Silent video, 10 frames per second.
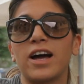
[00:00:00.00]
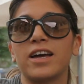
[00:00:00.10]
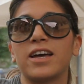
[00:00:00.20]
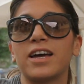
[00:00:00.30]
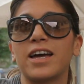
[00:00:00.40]

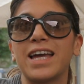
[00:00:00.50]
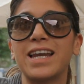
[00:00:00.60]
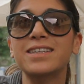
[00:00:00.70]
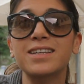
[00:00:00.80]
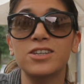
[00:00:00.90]
eh, è
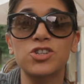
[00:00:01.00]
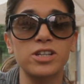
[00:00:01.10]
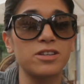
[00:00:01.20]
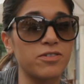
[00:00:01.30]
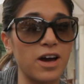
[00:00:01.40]
nata dieci
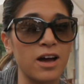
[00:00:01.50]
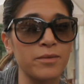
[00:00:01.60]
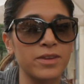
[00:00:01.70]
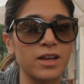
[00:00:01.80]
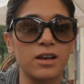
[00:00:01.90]
anni fa,
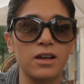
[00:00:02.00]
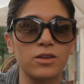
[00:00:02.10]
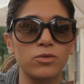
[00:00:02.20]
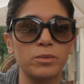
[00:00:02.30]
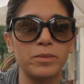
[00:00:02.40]

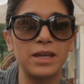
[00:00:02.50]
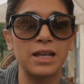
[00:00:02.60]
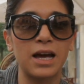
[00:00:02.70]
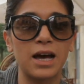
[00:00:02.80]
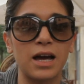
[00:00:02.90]
nel,
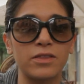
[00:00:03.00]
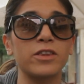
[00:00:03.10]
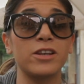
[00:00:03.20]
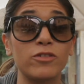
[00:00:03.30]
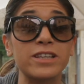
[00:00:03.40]
2000, no,
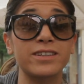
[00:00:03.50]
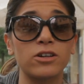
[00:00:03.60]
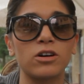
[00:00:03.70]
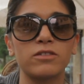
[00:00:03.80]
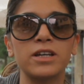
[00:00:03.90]
nel
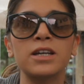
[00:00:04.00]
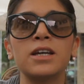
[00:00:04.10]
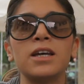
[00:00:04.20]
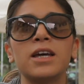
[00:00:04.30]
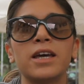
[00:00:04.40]
99
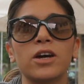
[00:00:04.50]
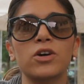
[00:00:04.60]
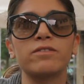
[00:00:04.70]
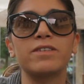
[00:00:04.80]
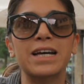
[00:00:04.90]

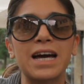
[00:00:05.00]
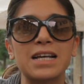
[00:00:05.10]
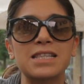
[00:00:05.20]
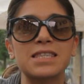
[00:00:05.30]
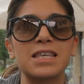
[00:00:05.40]
ero in
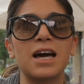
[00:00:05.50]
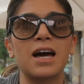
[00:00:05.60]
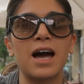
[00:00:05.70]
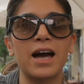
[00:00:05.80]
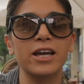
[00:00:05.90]

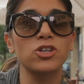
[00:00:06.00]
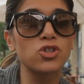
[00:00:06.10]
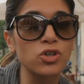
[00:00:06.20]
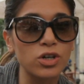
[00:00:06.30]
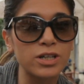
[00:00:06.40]
vacanza a
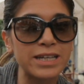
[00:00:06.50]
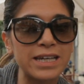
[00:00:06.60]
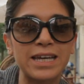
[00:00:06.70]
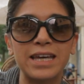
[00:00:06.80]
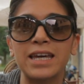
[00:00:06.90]

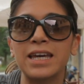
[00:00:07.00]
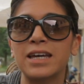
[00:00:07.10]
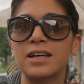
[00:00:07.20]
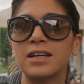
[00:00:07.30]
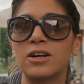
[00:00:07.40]
Riccione
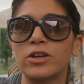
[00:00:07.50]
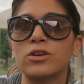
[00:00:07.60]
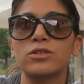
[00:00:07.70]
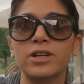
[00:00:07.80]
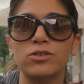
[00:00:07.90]
e eh, ho
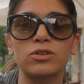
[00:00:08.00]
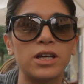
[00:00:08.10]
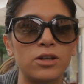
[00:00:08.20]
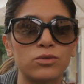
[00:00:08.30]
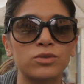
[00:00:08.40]
incontrato
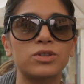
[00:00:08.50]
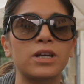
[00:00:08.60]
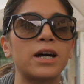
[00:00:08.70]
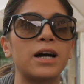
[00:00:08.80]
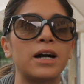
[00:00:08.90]
Linus
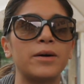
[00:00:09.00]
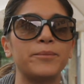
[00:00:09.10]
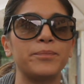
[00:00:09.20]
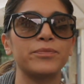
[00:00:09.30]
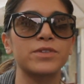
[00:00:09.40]
e ha mh,
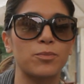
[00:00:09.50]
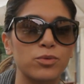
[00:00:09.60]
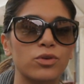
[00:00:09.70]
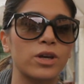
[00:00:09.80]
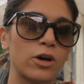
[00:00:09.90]
mm,
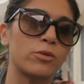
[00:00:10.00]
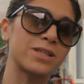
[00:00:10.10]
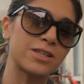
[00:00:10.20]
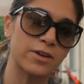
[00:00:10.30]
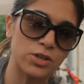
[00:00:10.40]
saputo che ero
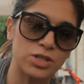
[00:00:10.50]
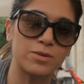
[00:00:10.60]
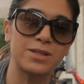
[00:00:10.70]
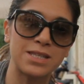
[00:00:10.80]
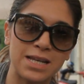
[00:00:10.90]
mezza francese
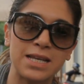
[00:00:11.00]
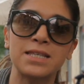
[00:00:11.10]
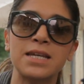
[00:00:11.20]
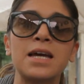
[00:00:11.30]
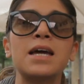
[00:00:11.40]
e mezza
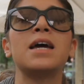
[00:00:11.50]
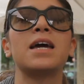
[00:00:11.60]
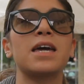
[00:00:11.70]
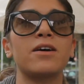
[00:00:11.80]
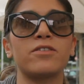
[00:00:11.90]
inglese
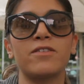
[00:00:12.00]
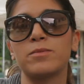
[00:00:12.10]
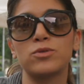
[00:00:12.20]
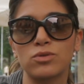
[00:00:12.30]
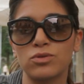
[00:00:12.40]
e aveva
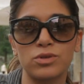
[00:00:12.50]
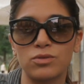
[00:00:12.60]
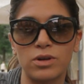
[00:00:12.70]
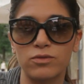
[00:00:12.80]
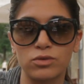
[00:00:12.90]
bisogno di
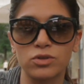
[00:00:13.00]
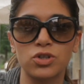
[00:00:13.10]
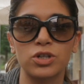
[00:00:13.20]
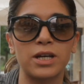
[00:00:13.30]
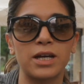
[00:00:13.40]
una
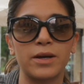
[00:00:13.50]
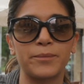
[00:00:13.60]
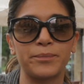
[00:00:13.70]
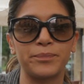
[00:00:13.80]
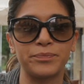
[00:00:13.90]
voce
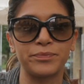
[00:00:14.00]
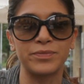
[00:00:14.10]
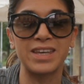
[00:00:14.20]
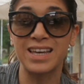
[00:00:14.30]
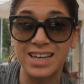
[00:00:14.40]
mh,
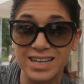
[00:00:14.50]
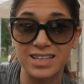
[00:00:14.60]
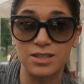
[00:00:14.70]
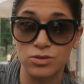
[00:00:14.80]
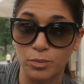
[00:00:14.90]
mm,
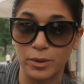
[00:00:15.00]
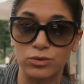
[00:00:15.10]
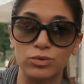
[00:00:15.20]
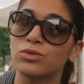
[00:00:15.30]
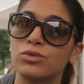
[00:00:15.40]
inglese
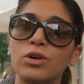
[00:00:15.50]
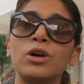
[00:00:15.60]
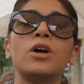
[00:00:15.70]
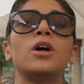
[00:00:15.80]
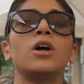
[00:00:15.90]
soprattutto.
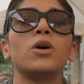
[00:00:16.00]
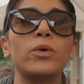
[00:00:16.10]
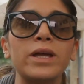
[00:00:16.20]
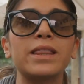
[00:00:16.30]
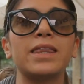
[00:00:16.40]

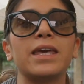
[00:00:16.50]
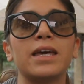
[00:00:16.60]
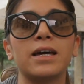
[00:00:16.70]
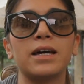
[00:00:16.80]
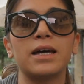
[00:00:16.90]
Quindi
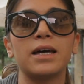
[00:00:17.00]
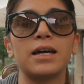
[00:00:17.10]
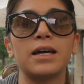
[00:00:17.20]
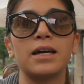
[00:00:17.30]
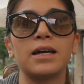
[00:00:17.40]

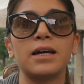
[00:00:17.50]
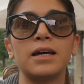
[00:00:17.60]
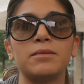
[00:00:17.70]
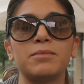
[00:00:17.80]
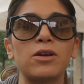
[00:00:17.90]

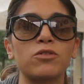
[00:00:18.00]
eh, mi hanno